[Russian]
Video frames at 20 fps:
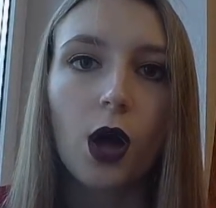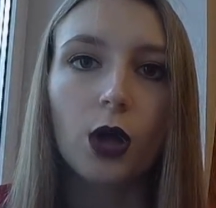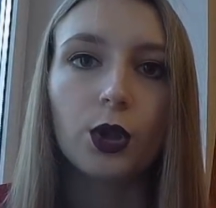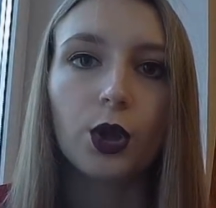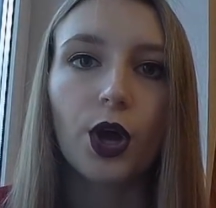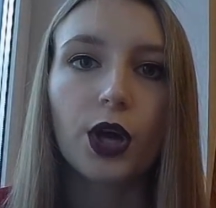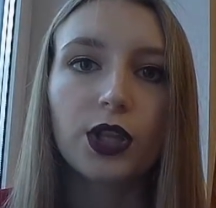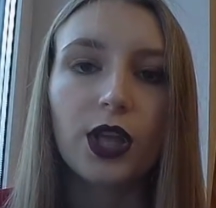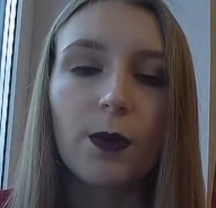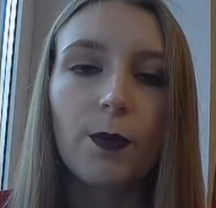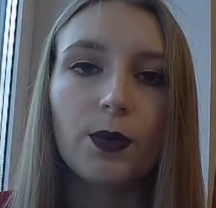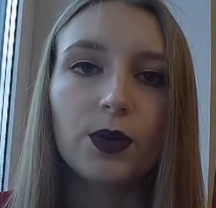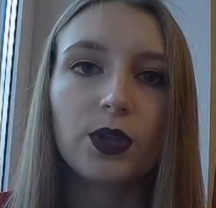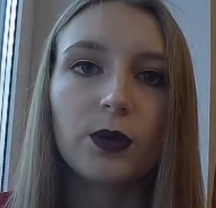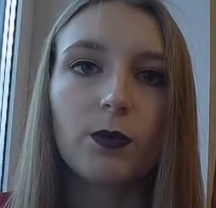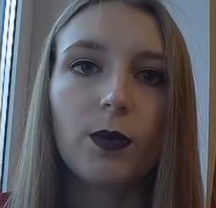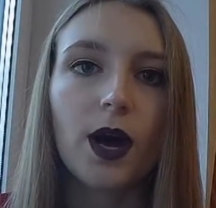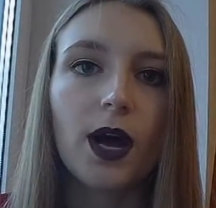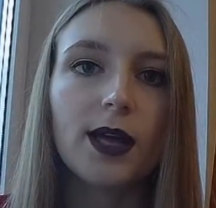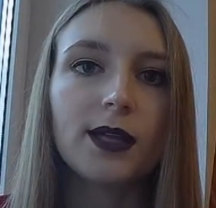Но когда
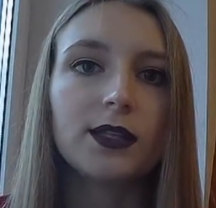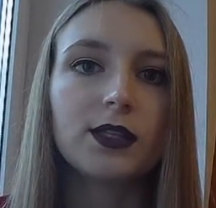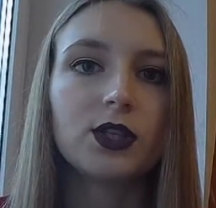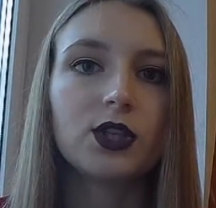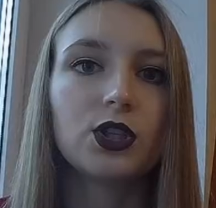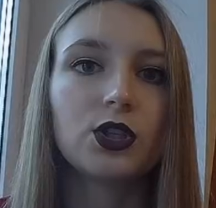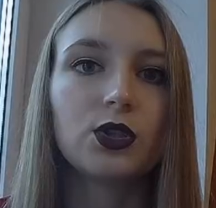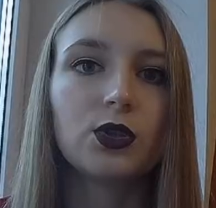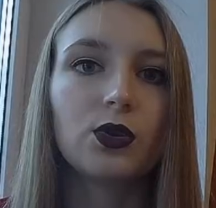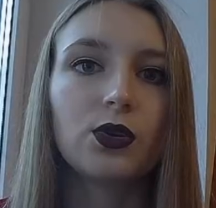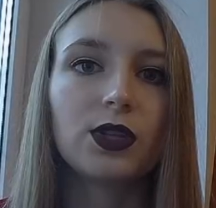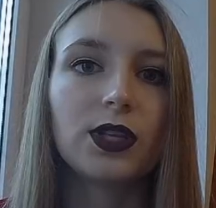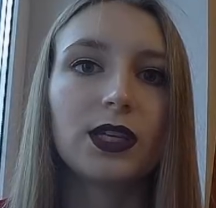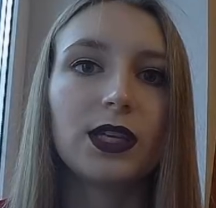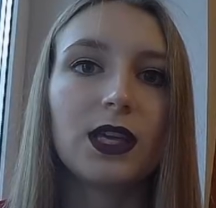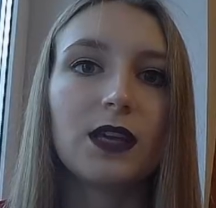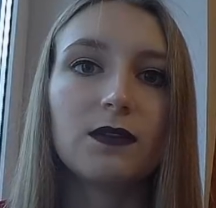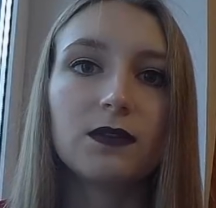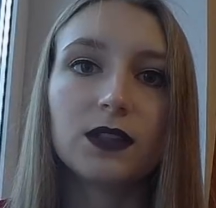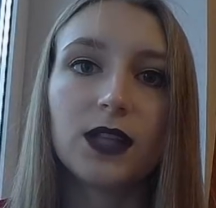понимаете, что
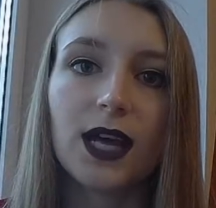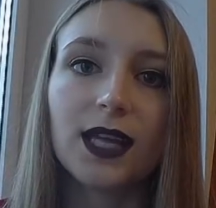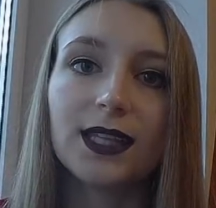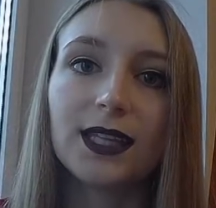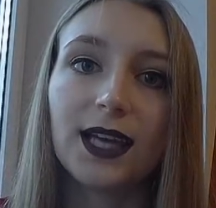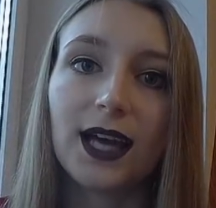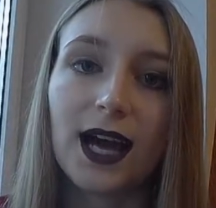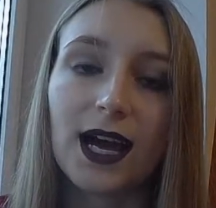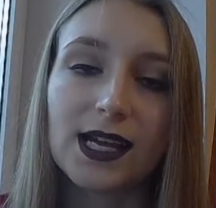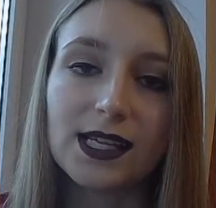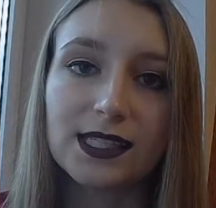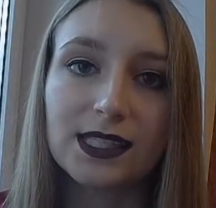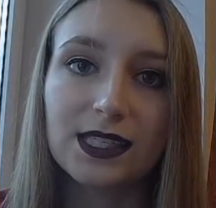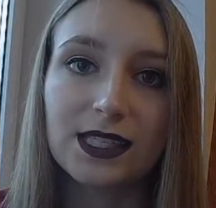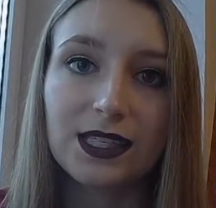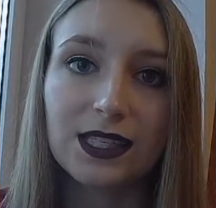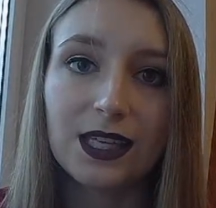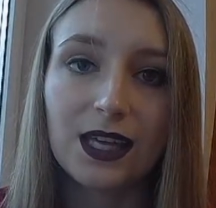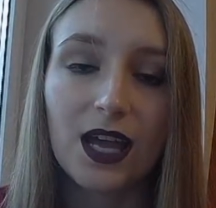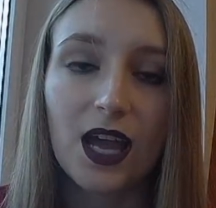такие вот
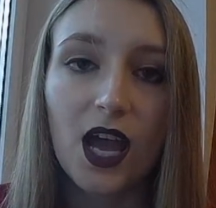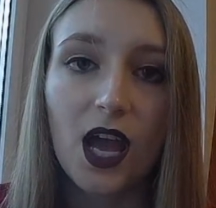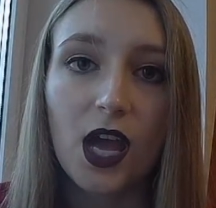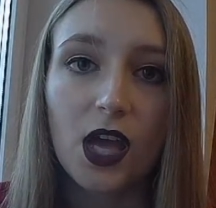отказники,